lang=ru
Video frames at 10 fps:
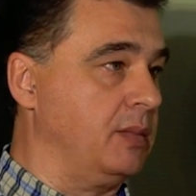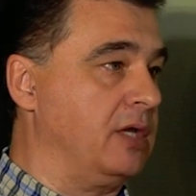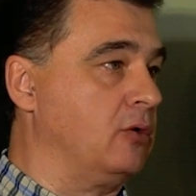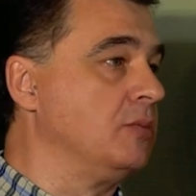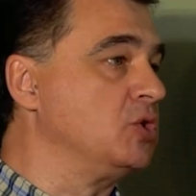
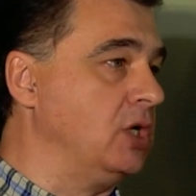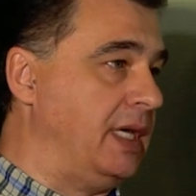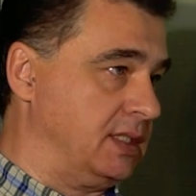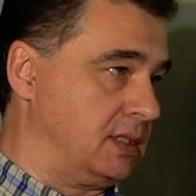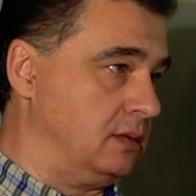молекулами
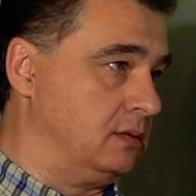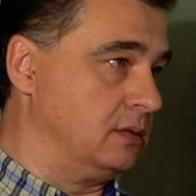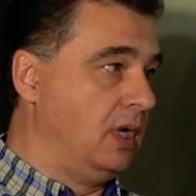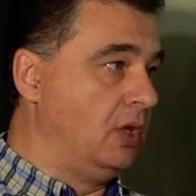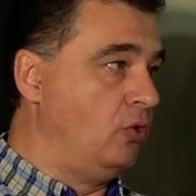железа.
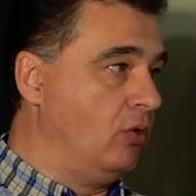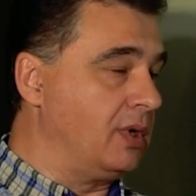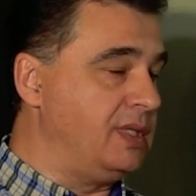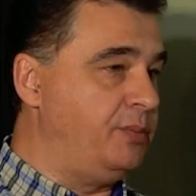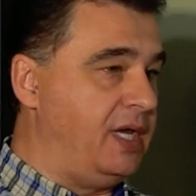
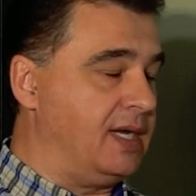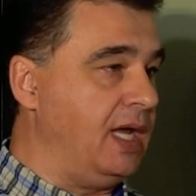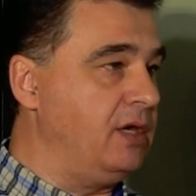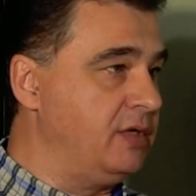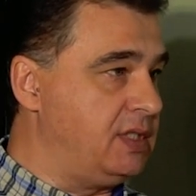Но не
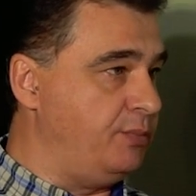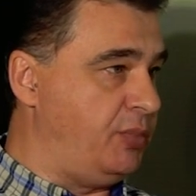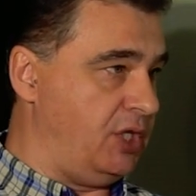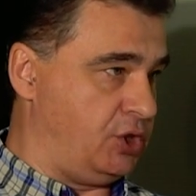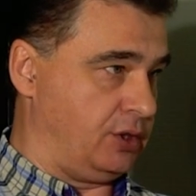перекаливайте
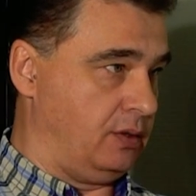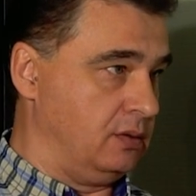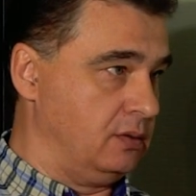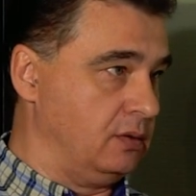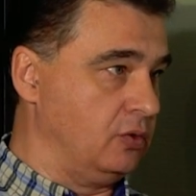печи
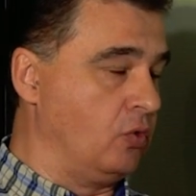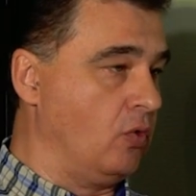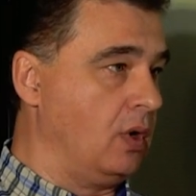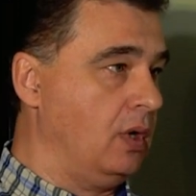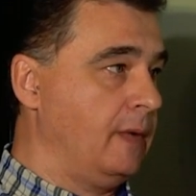
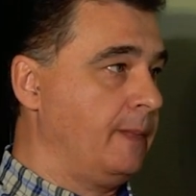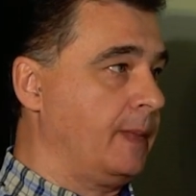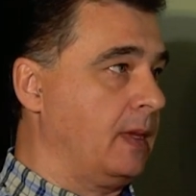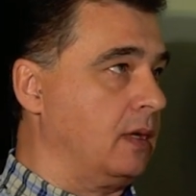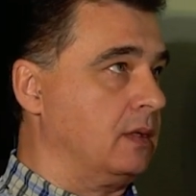до
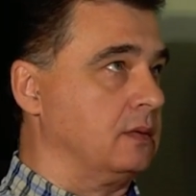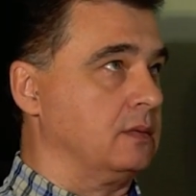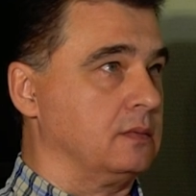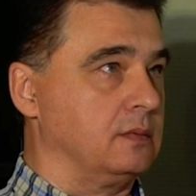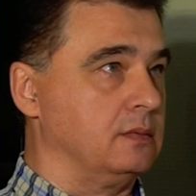
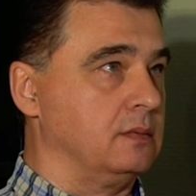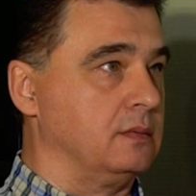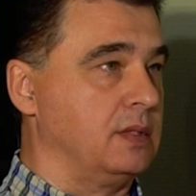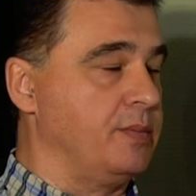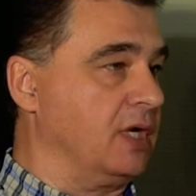э,
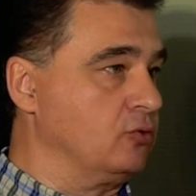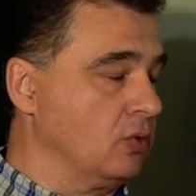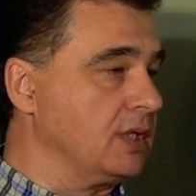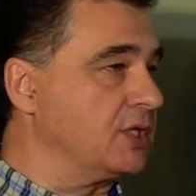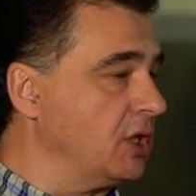
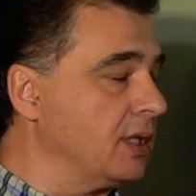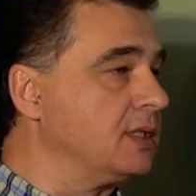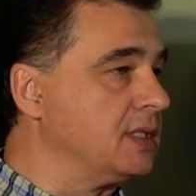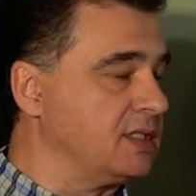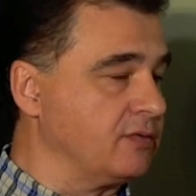температуры начала
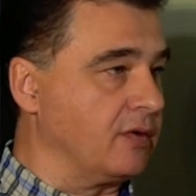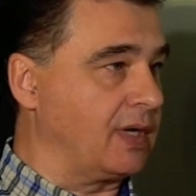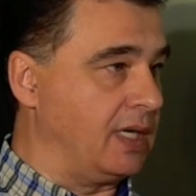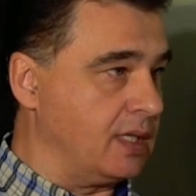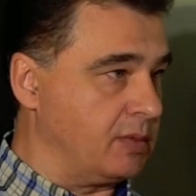интенсивного
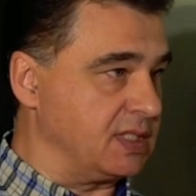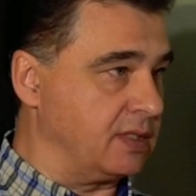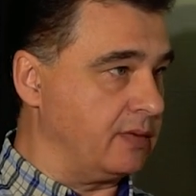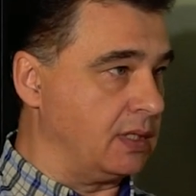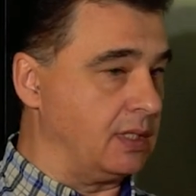
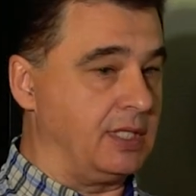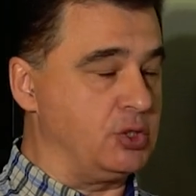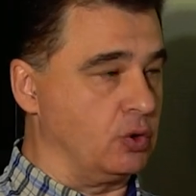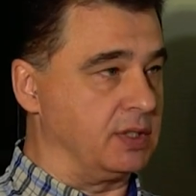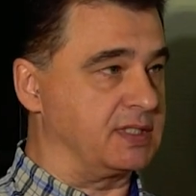калинообразования. Для
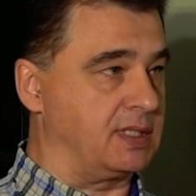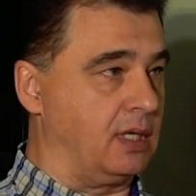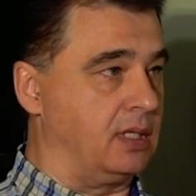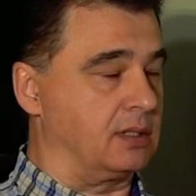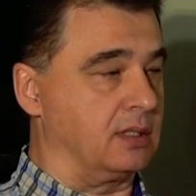черных
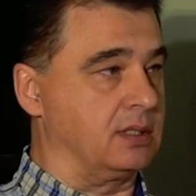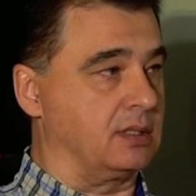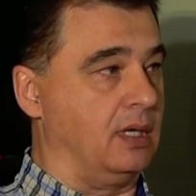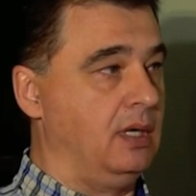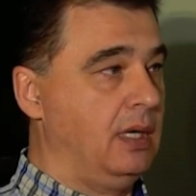стали это
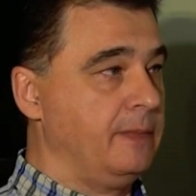где-то